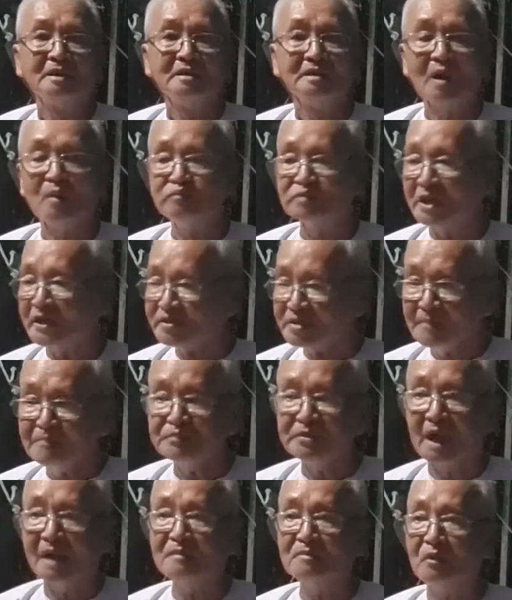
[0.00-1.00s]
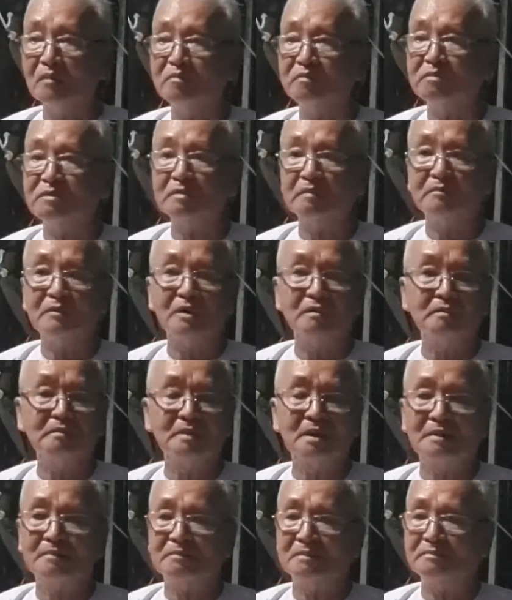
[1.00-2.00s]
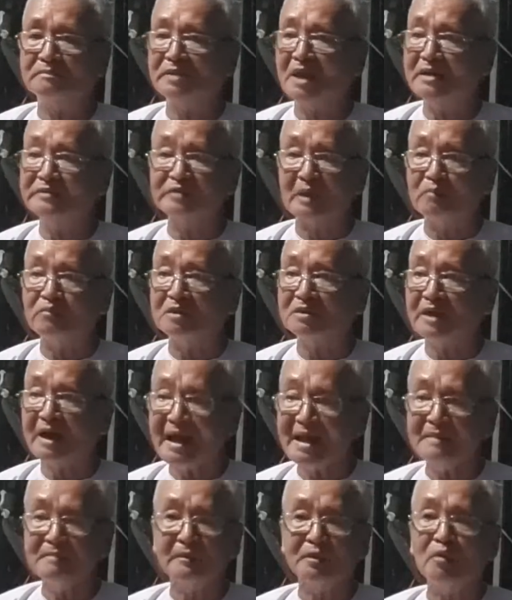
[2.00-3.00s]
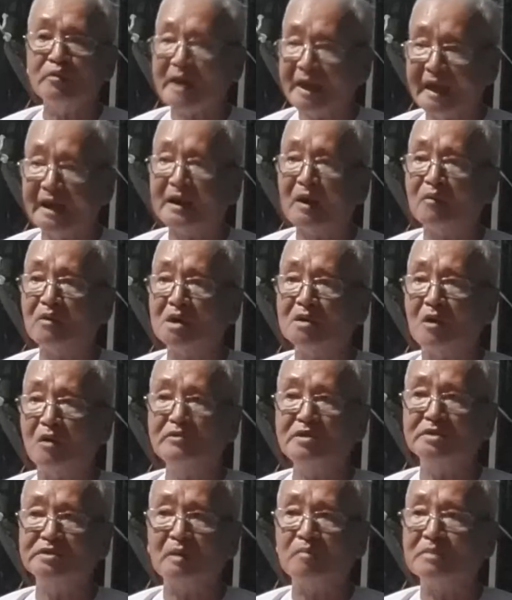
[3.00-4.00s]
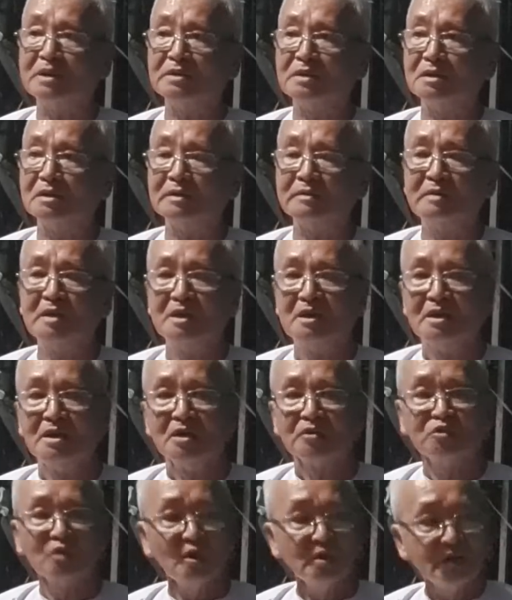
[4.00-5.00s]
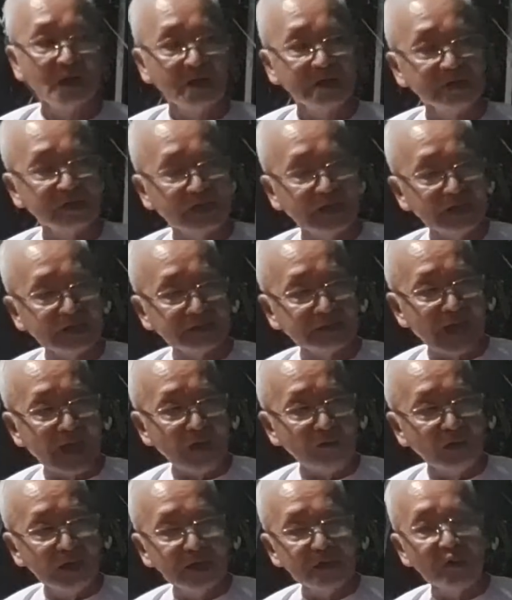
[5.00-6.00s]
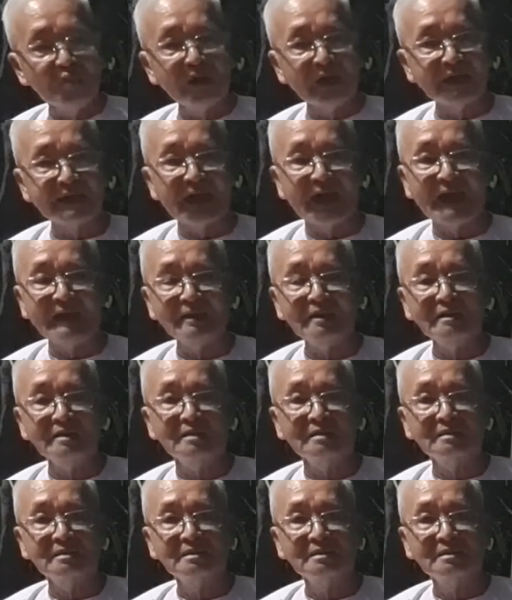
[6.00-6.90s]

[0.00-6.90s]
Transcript: không thể chấp nhận một mà, mà, dân tộc khác mà nó đè đầu cái cổ dân tộc mình được cho nên cái đạo lý của ngài dạy đó